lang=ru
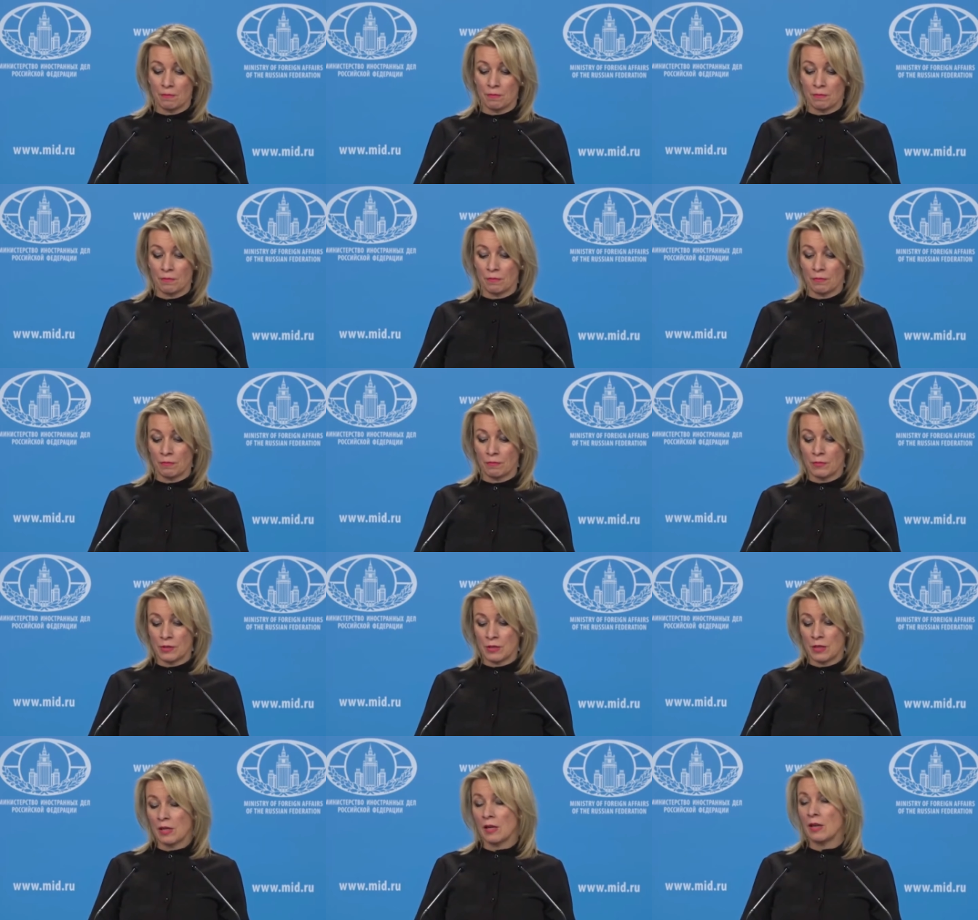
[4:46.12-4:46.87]

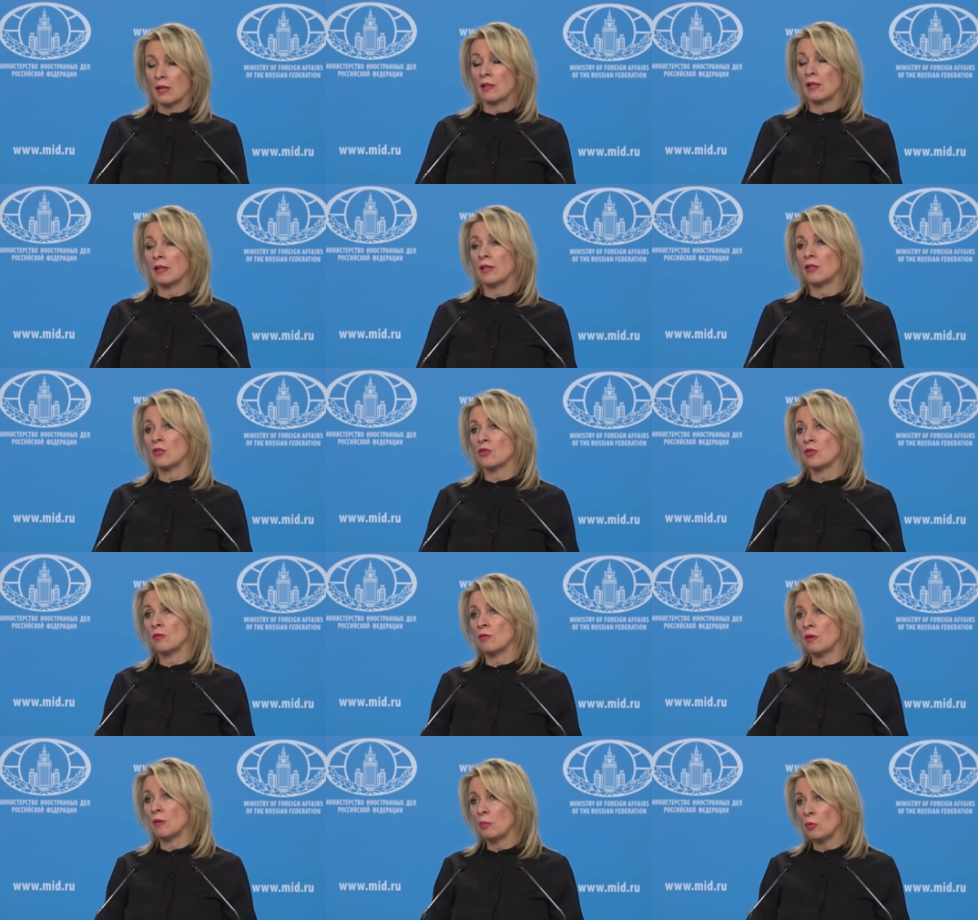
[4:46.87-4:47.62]
возникает
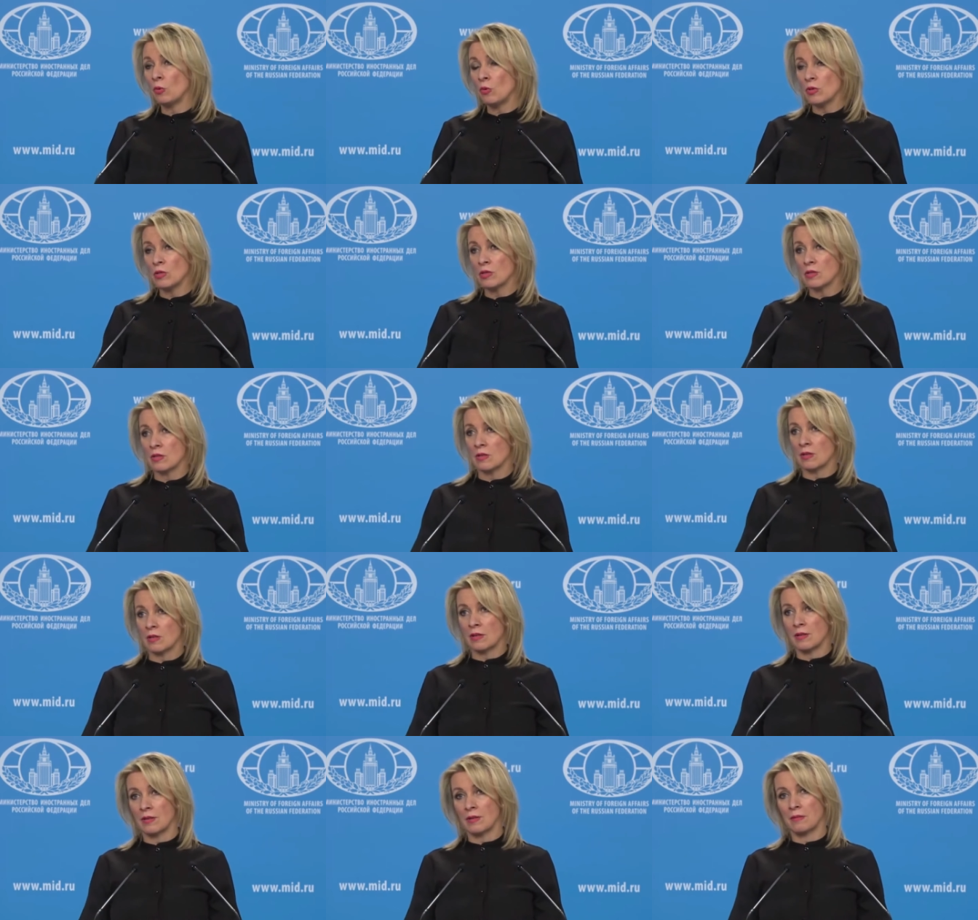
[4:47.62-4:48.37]
логичный вопрос,
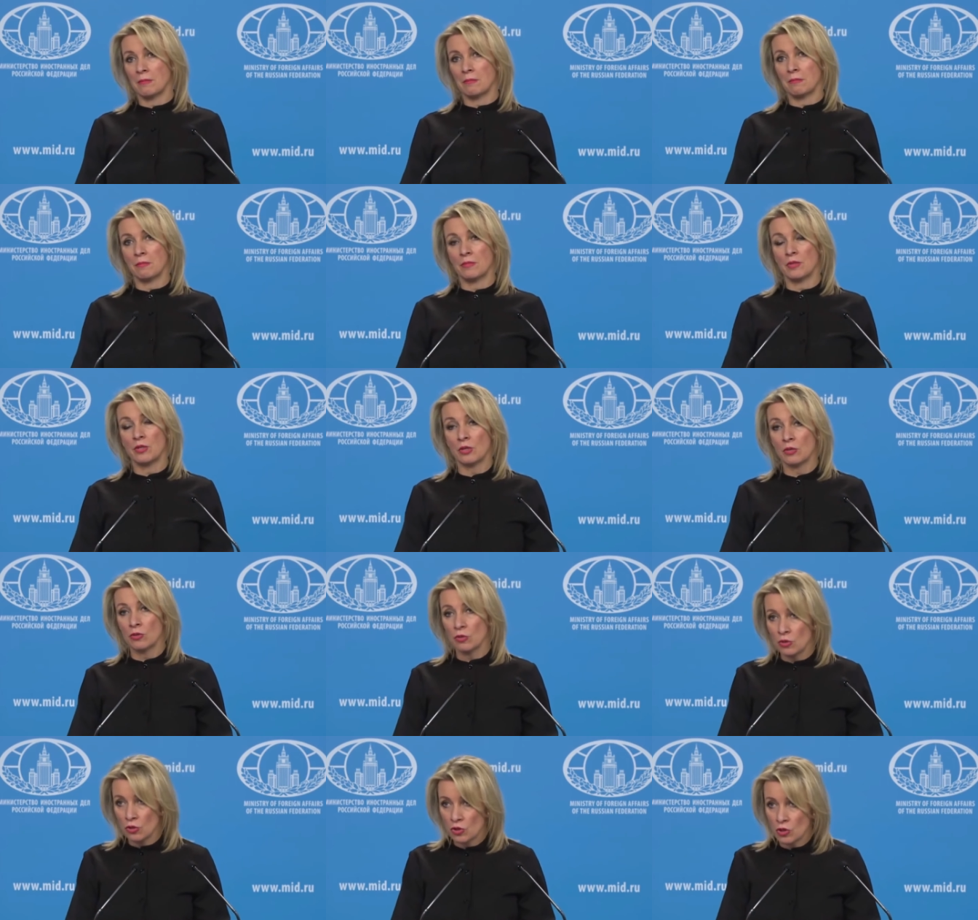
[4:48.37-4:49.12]
а те,
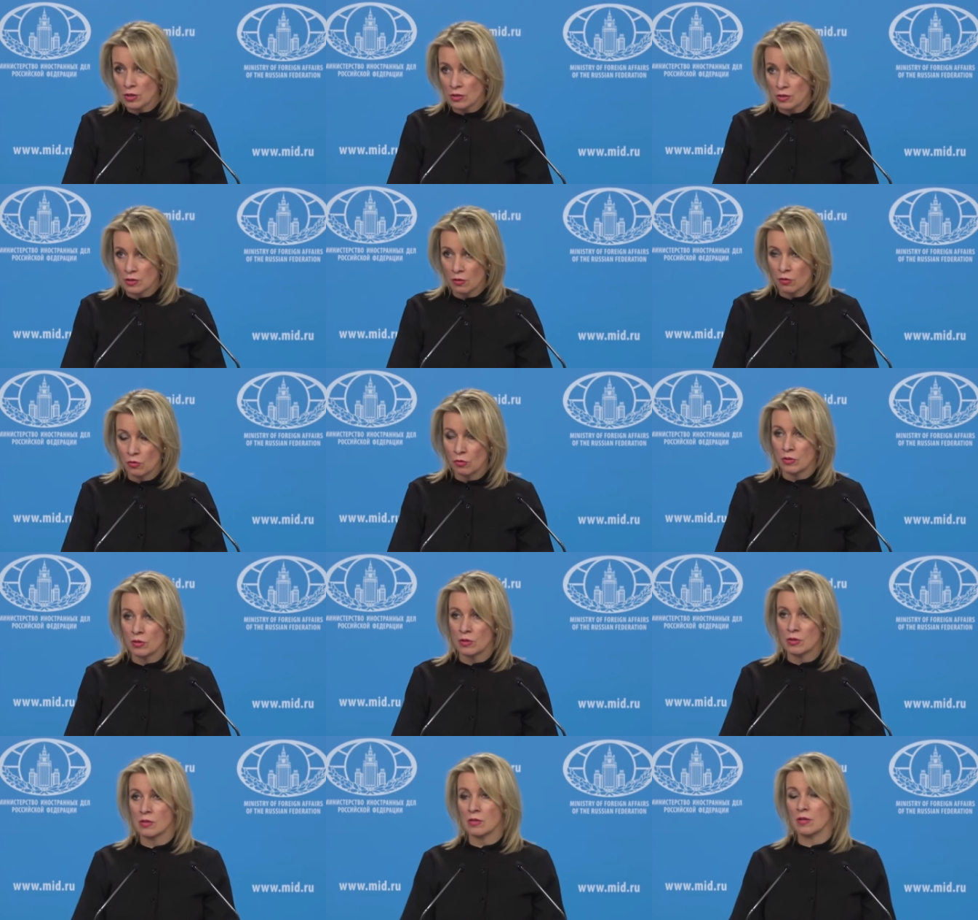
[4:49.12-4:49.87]
кто сейчас
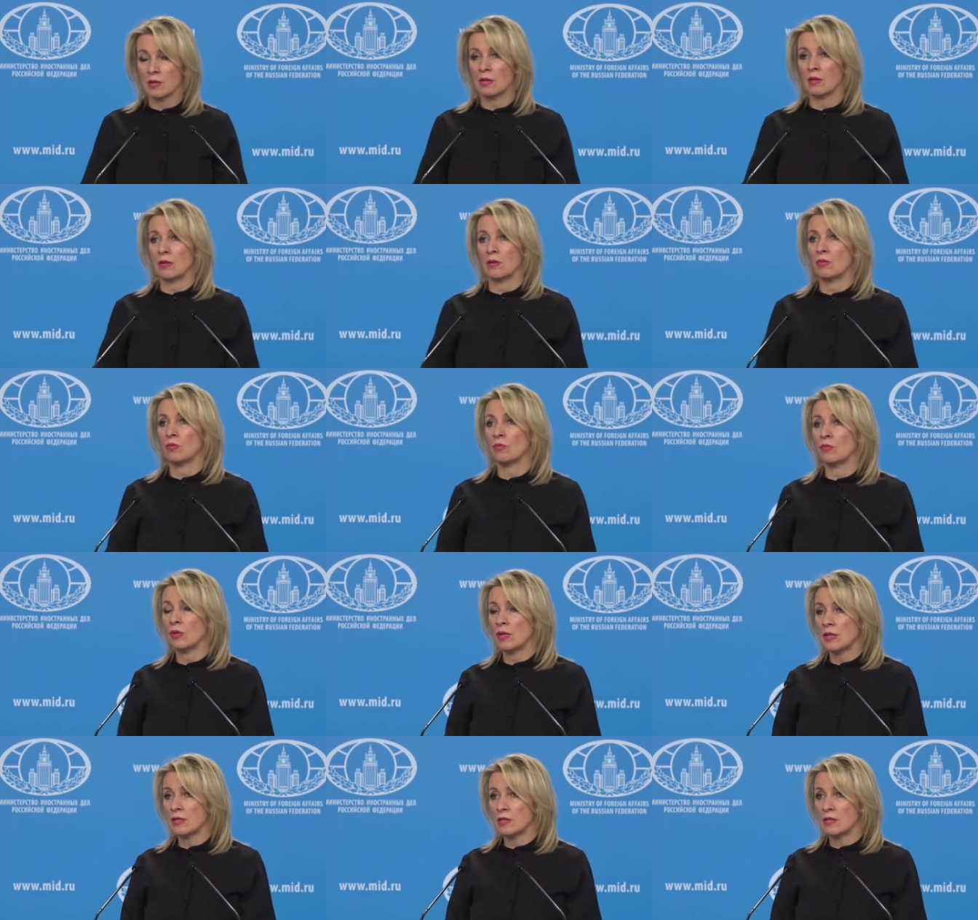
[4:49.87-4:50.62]
находится у
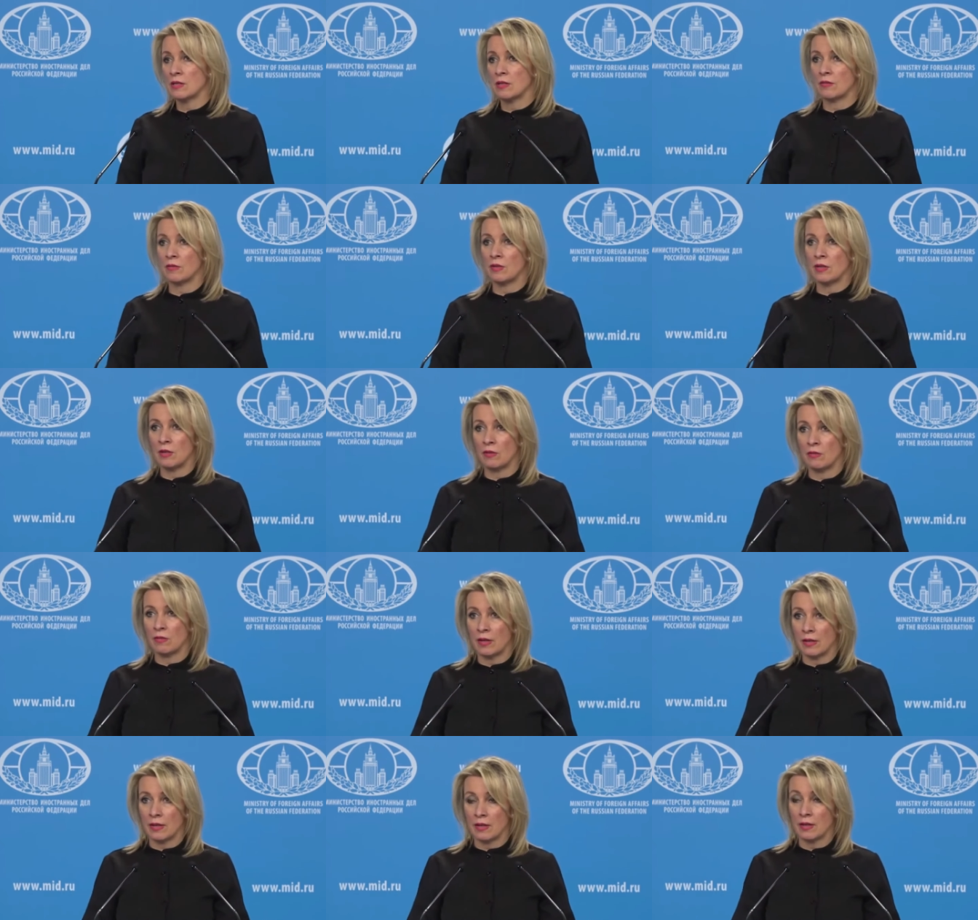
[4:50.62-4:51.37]
власти в
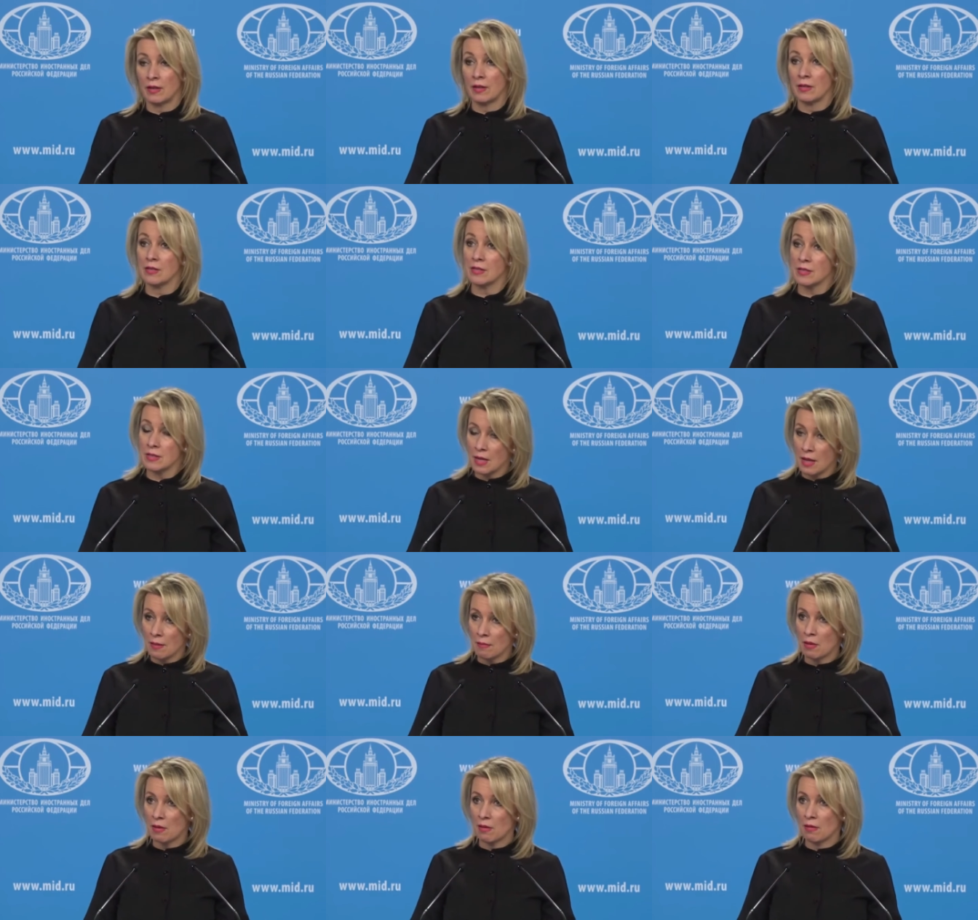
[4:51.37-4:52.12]
Ереване,
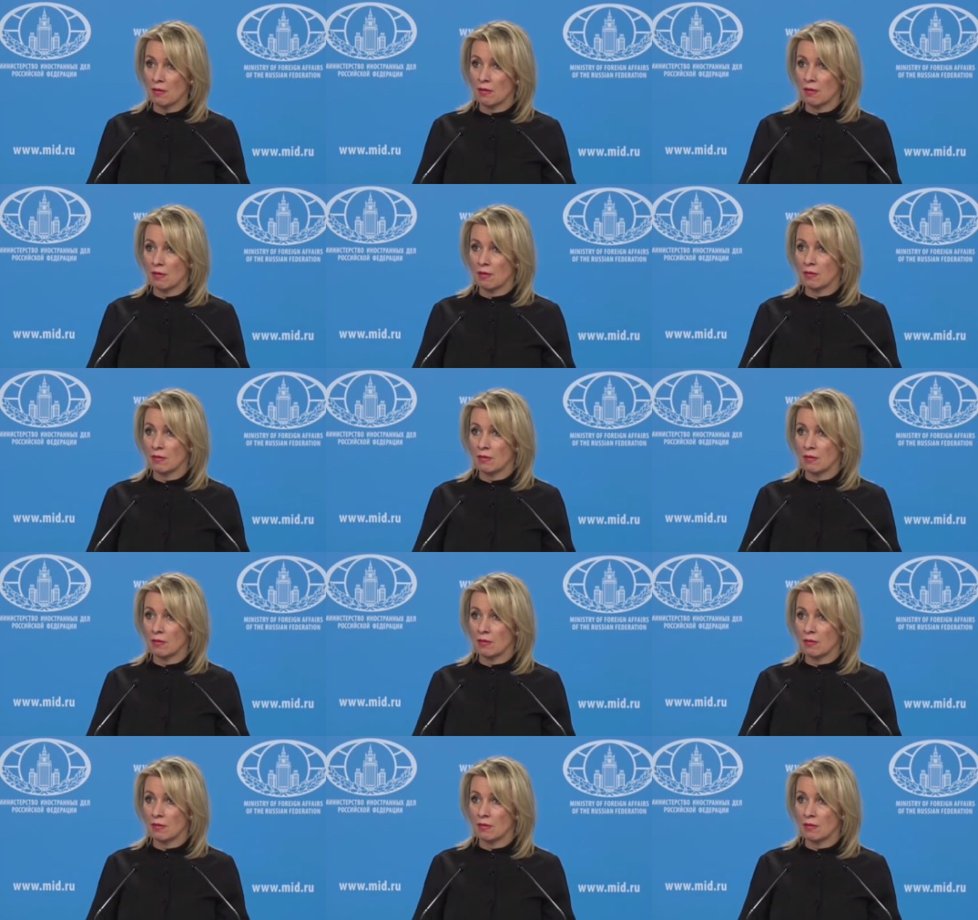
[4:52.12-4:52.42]
сами